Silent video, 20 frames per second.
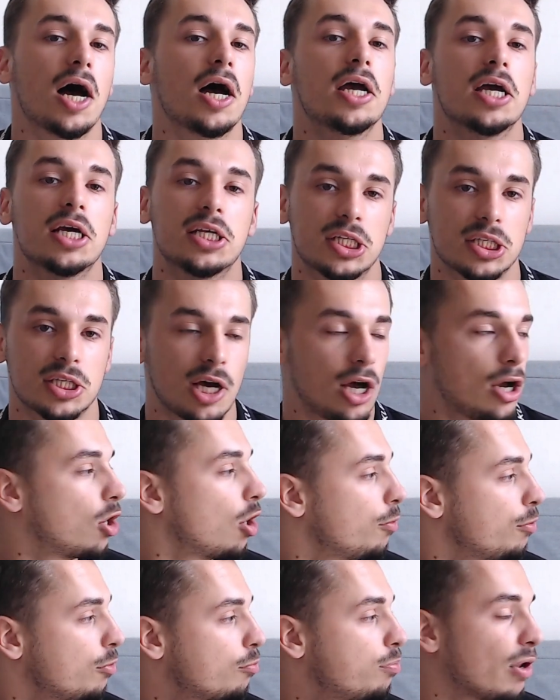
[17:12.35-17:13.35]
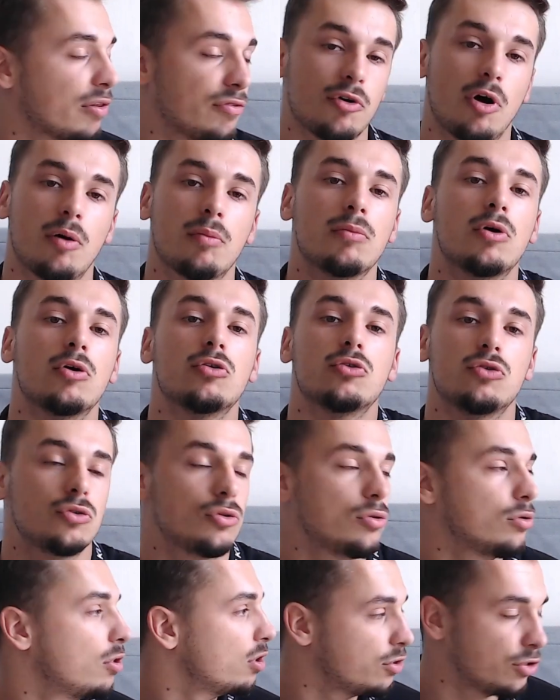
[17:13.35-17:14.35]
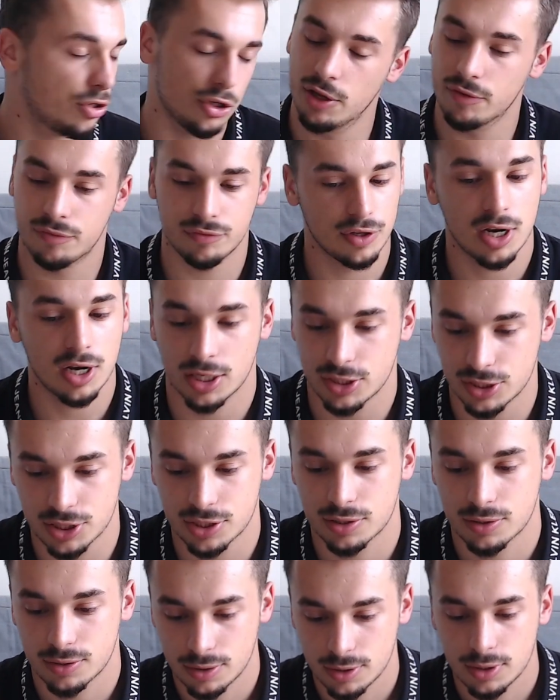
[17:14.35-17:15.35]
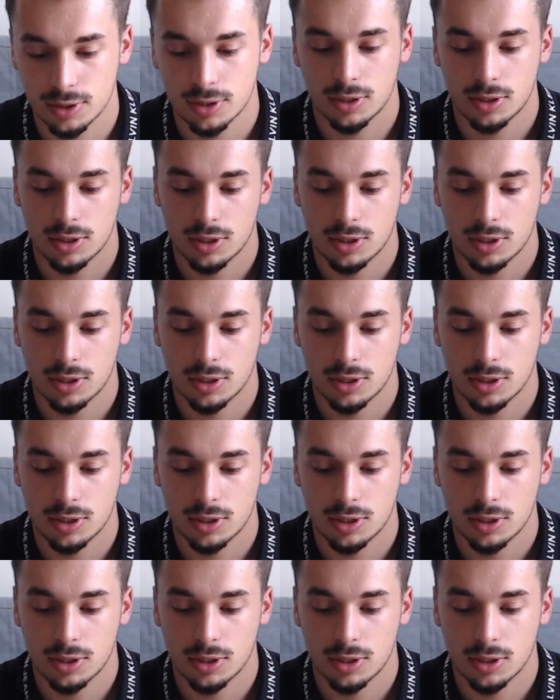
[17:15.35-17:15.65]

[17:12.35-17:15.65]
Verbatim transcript: etc. Comme une plateforme, d'NFT classique. Voilà.